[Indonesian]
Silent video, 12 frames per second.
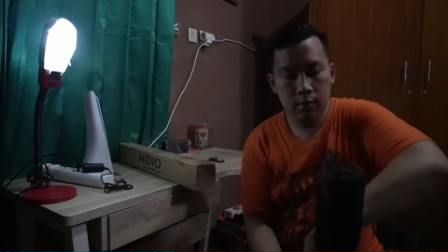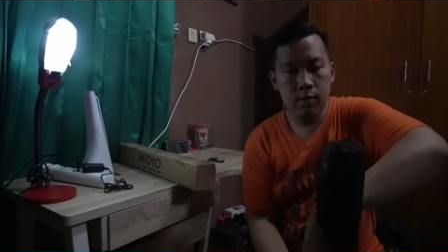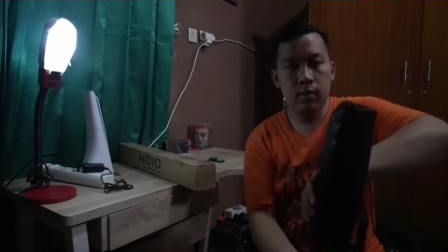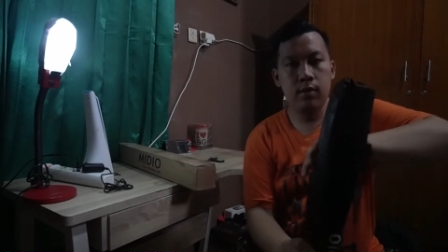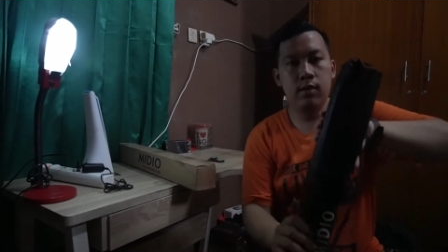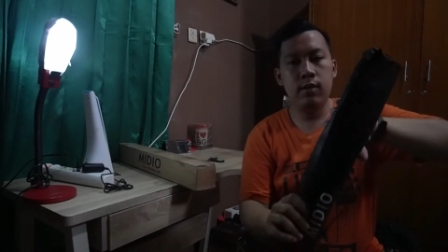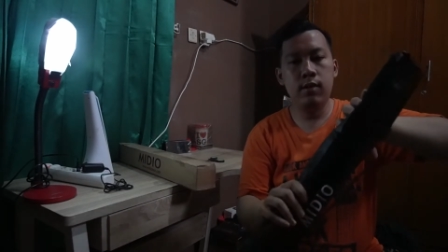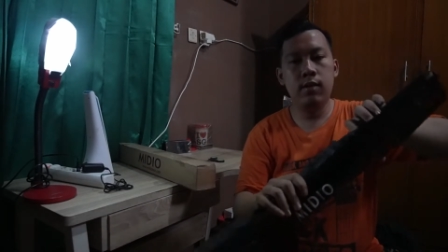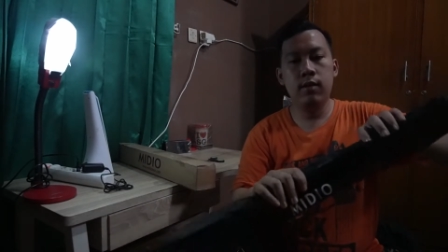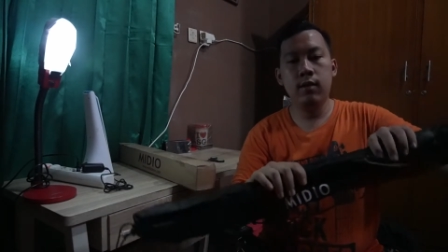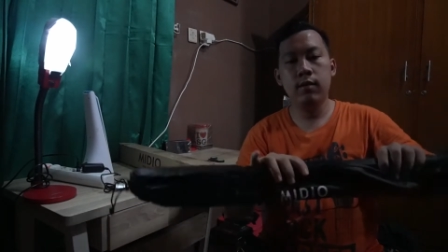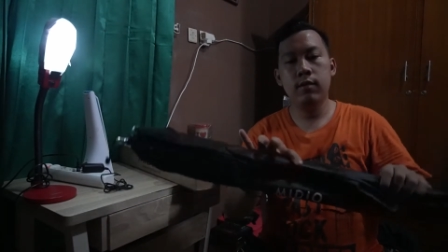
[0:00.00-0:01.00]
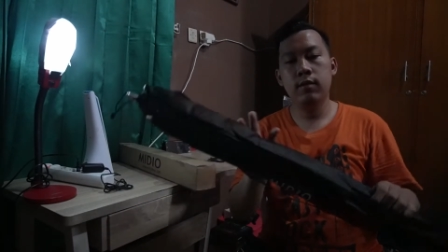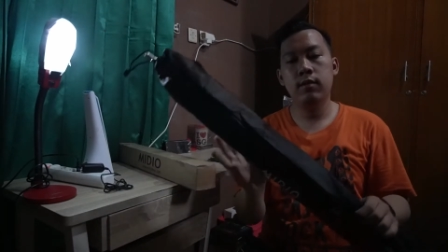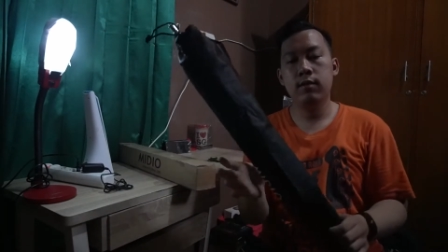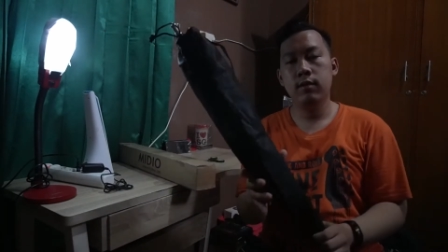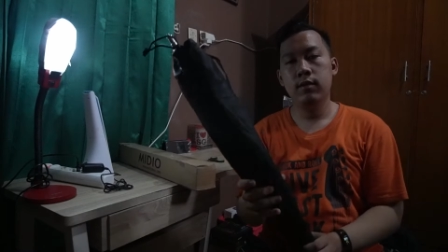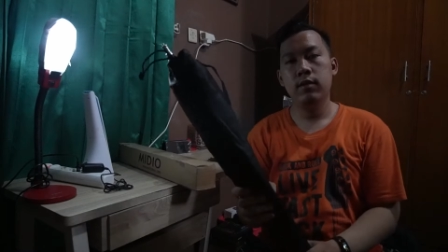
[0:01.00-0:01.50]
uh,
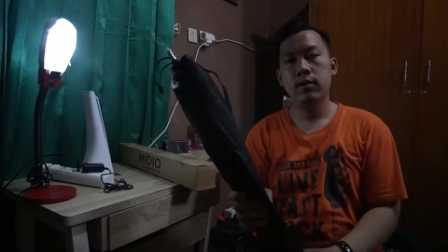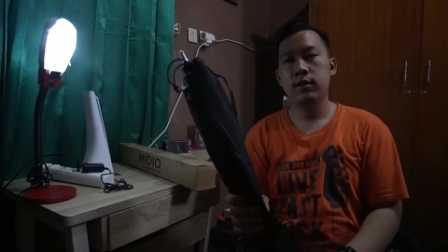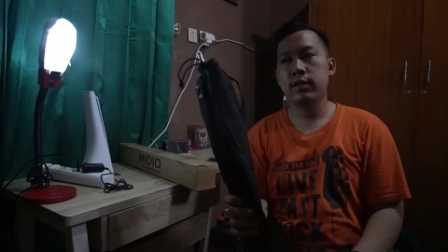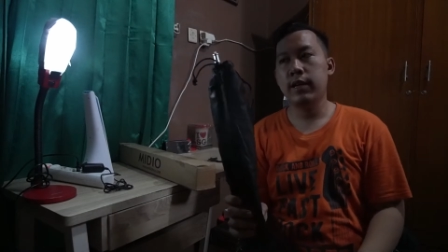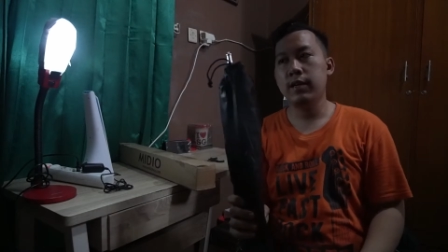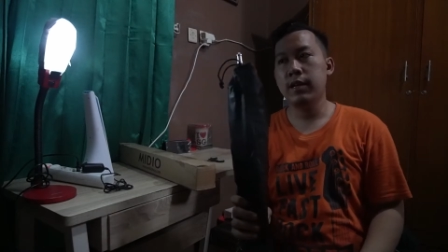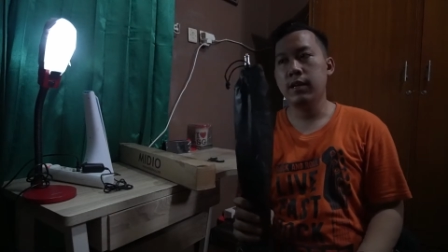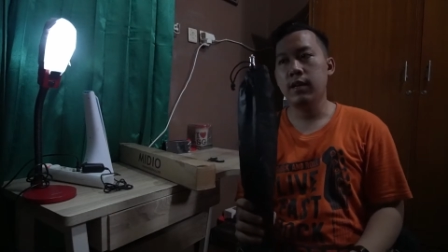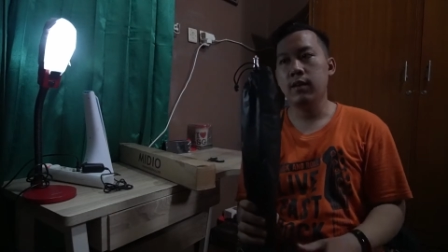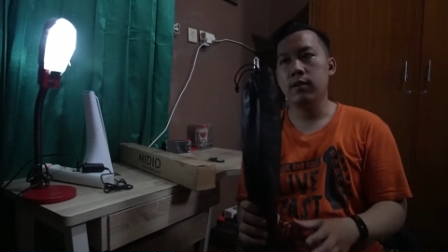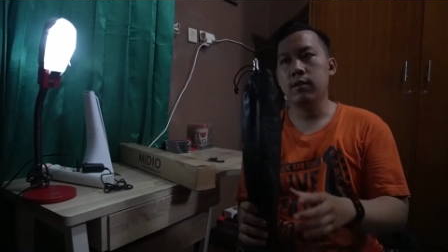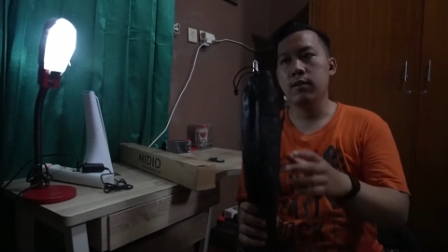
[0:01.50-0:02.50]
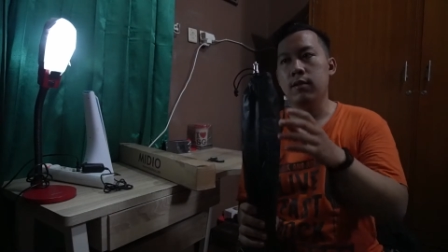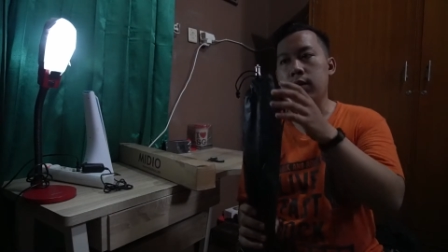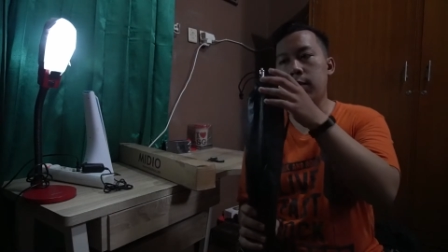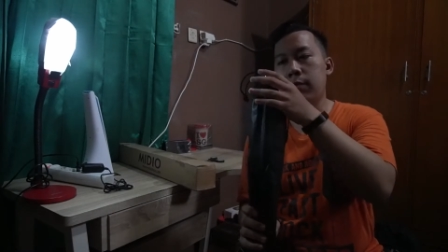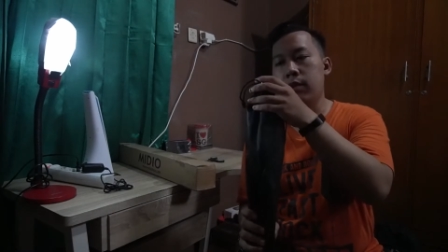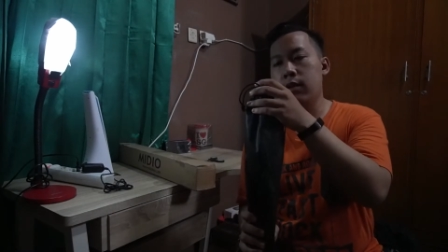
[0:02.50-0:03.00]
standnya ya
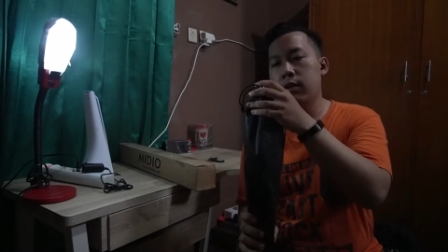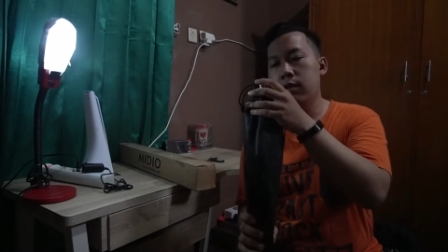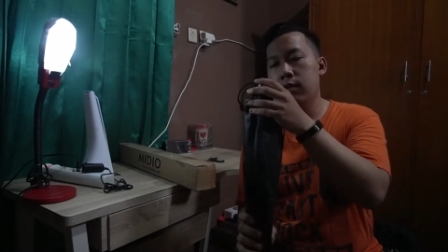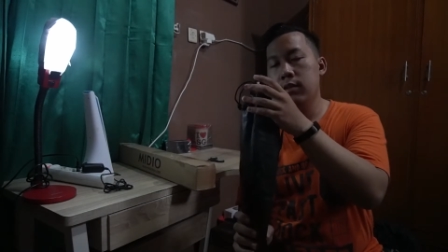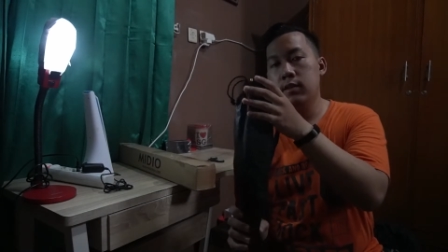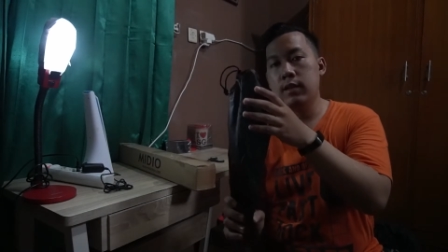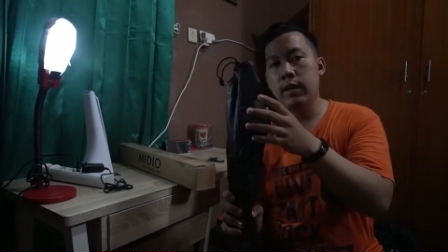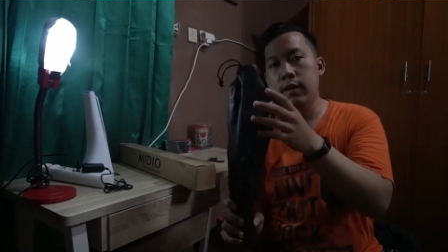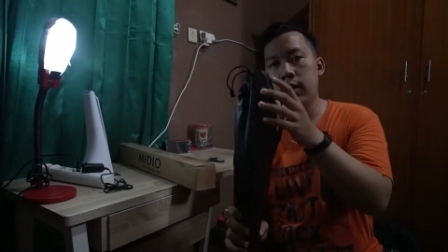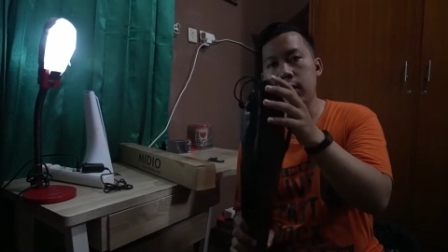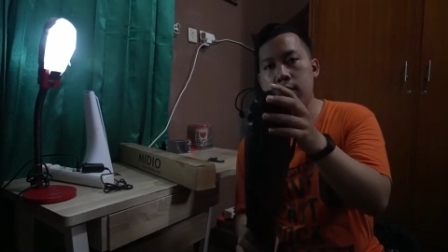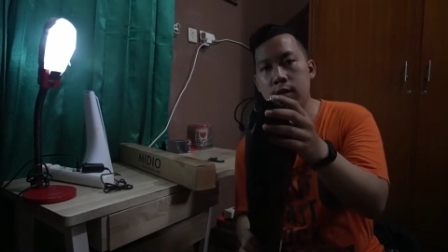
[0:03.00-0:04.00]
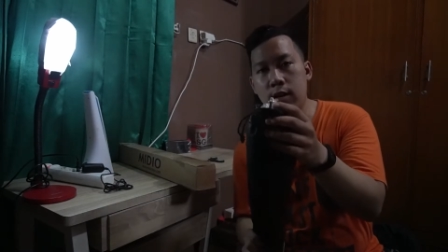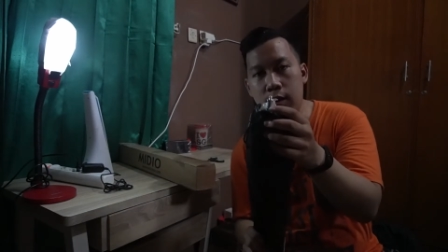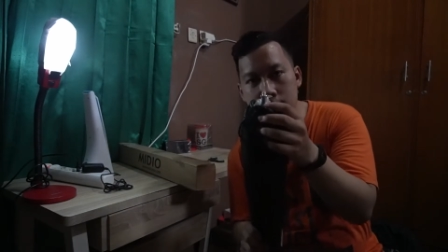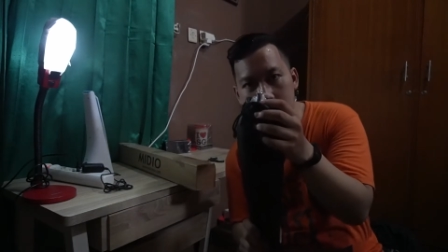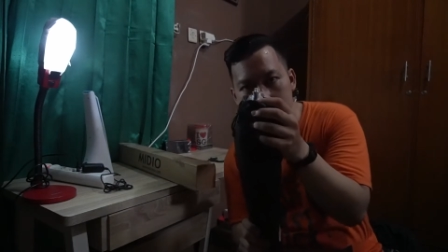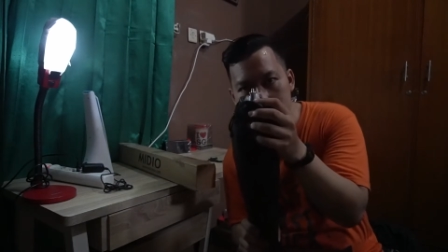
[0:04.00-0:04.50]
oke benar standnya
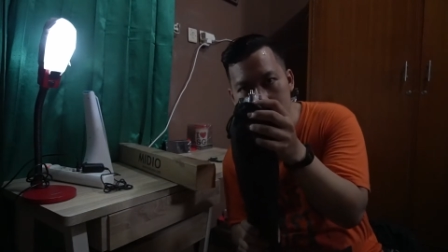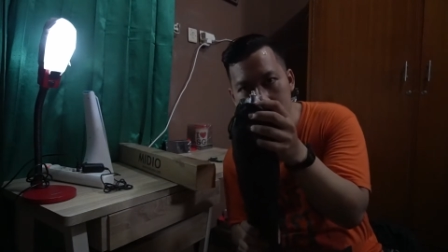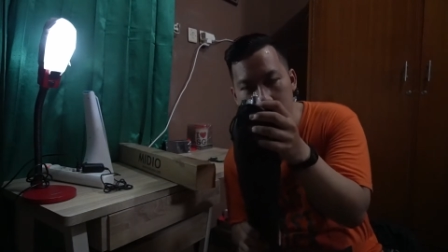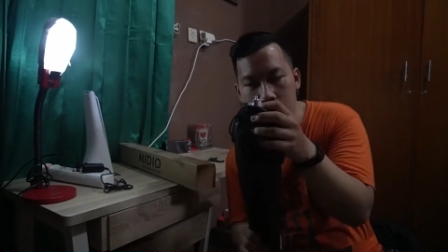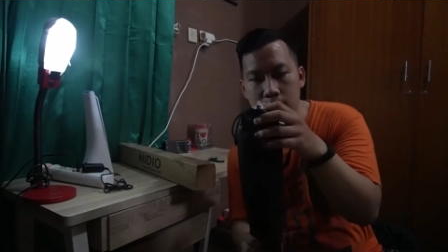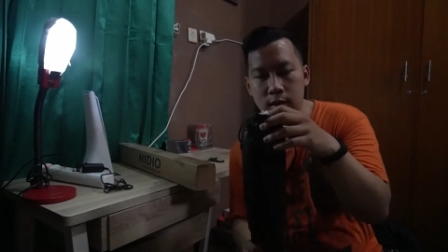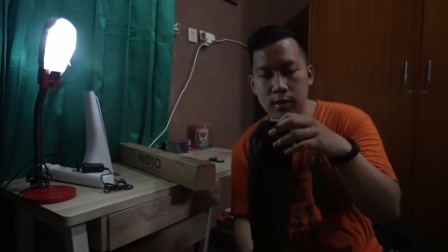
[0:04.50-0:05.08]
kelihatan besinya ya